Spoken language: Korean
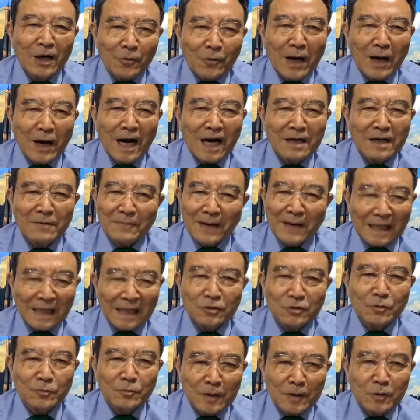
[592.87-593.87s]
과학
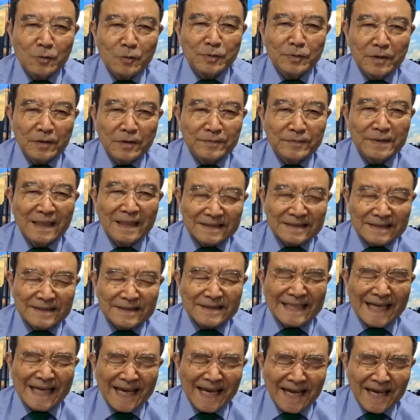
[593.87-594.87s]
많이도 배울 필요 없다.
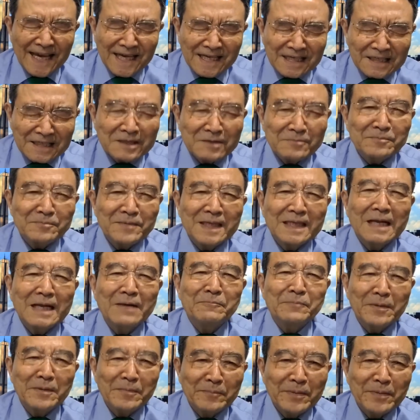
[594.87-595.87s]
조금만
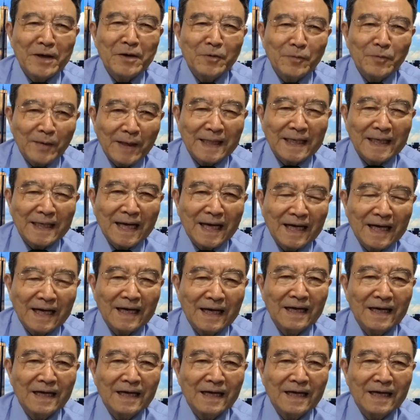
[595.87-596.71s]
한번 배워봐라.